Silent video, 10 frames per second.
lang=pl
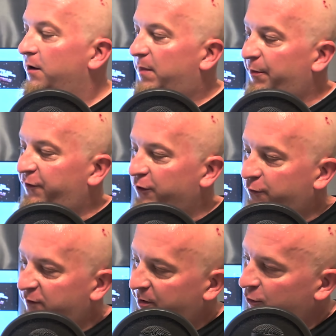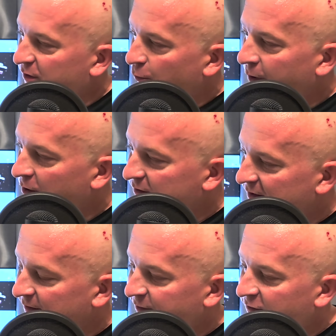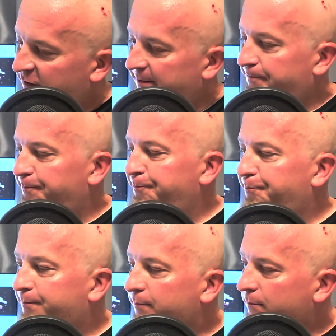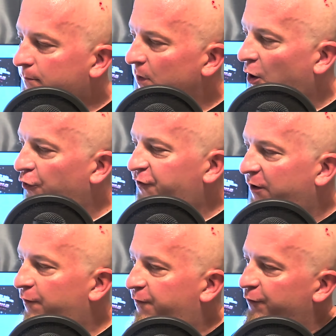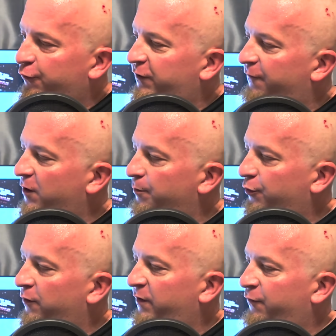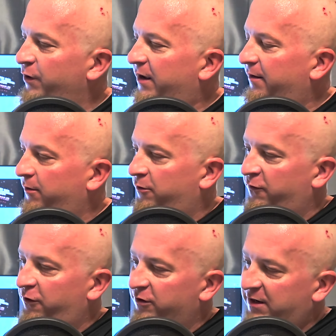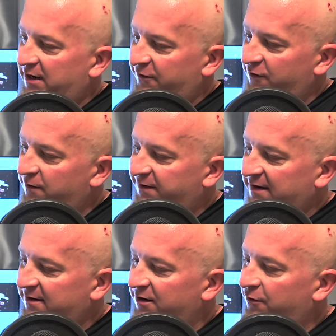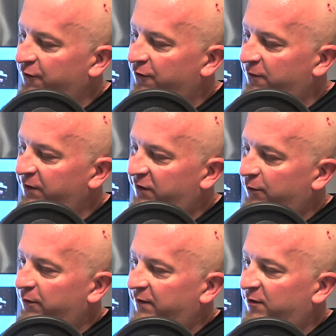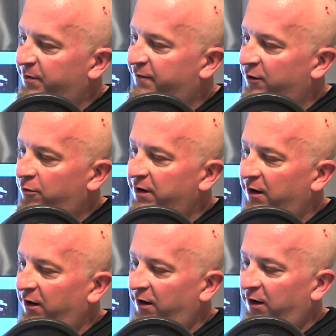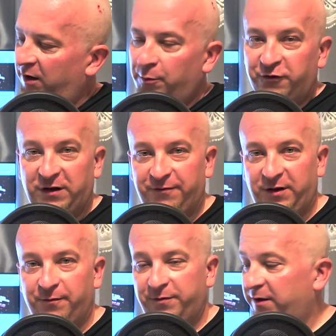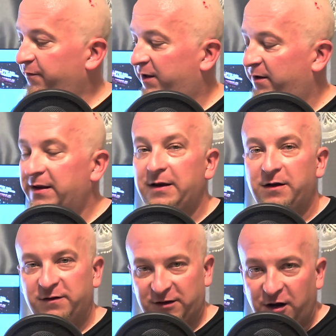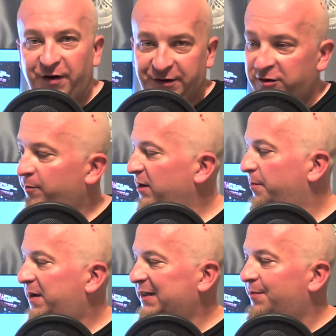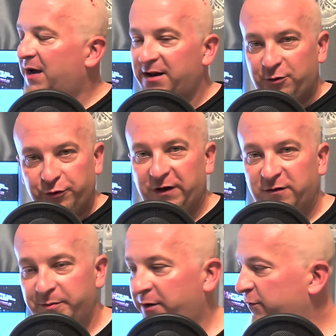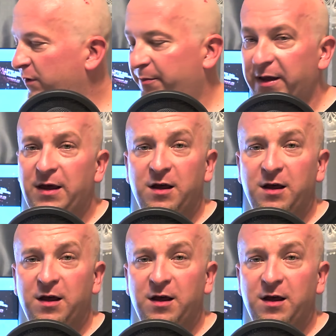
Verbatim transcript: Mamy w środku sobie tutaj Wilota, jak widzicie. Mm on się tu się wkomponowywuje, do środka się go wsadza i on to oczywiście tutaj sobie wędruje i można w tym, w tym wtedy sterować jak normalnie padem, ale tutaj sobie rysujemy.